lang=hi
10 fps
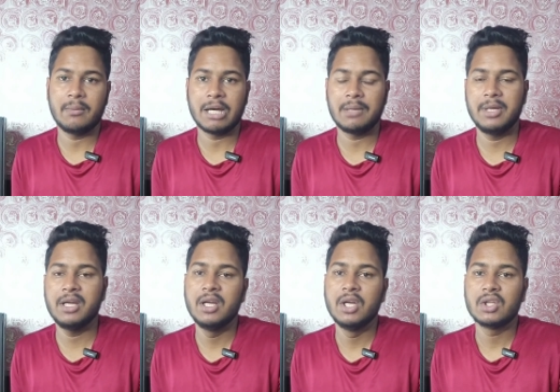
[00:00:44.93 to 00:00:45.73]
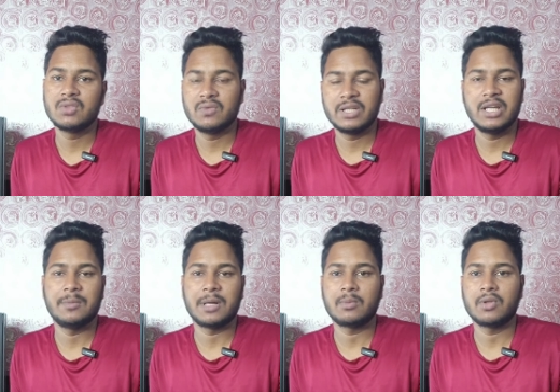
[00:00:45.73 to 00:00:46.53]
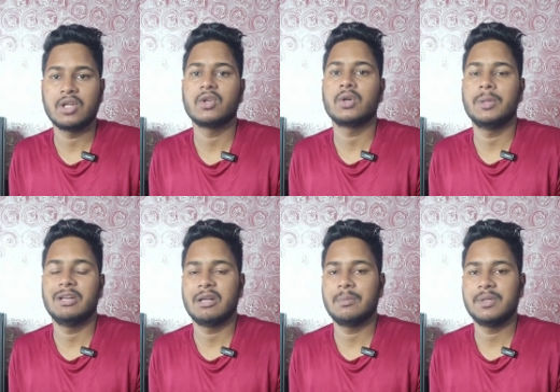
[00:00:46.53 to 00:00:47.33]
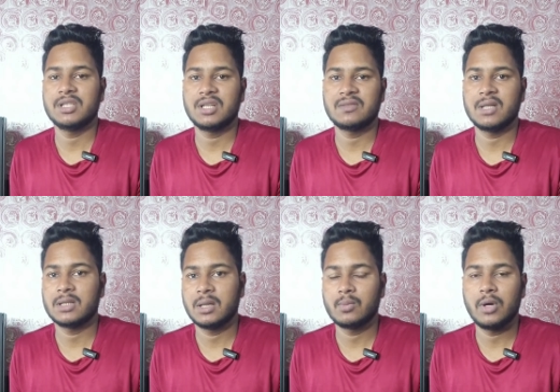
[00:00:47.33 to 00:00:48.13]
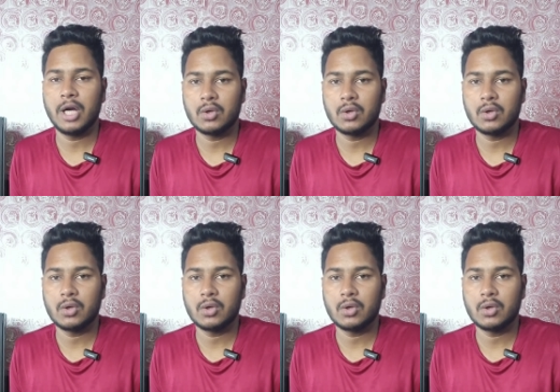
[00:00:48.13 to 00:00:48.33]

इंडिया मार्केट में तो वही यहाँ पर आपको देखने को मिलने वाला है पीछे की तरफ साथ ही आपको